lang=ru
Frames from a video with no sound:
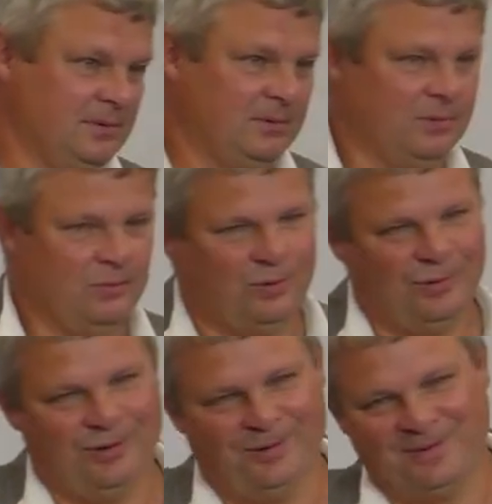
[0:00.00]

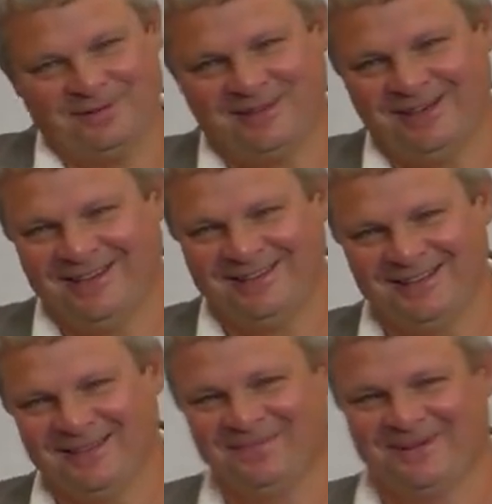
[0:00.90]
О, повеселее
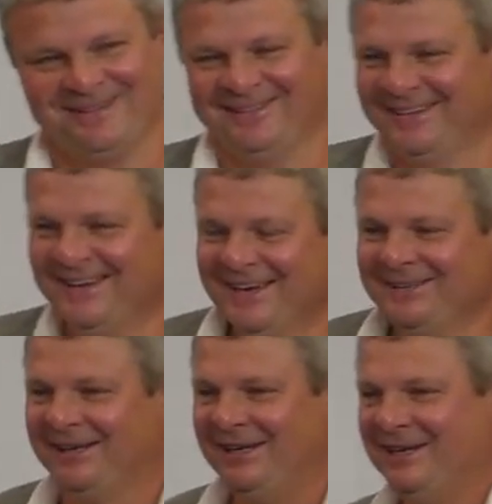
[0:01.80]
дело пошло.
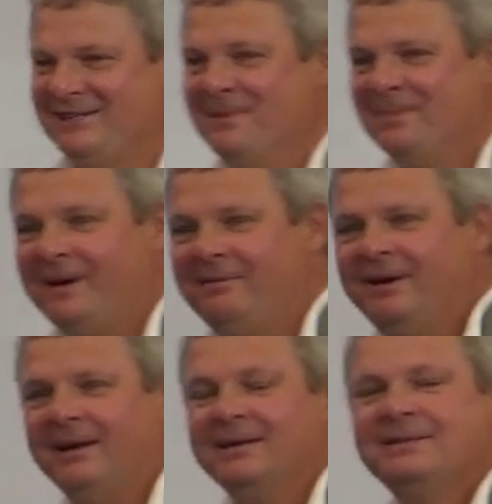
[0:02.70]
Так и есть с кем
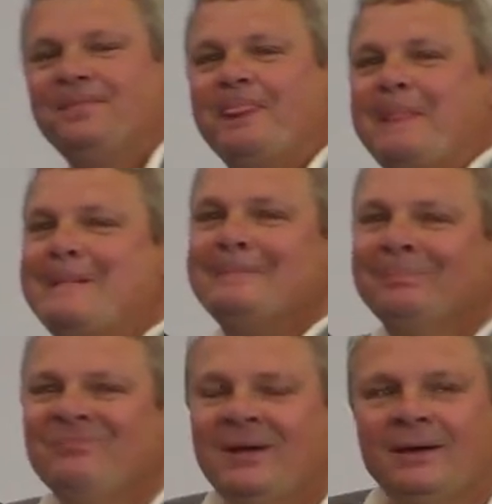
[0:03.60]
поговорить.
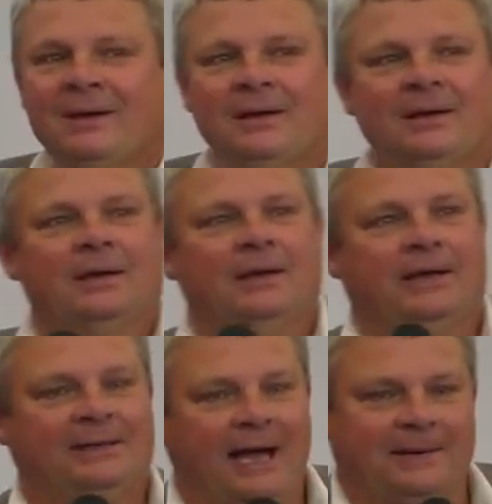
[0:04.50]

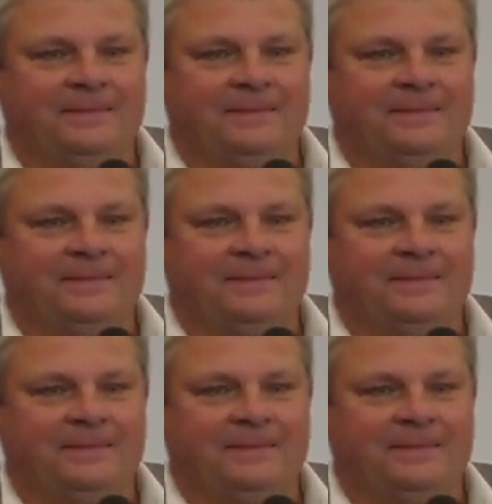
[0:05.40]
Итак, мы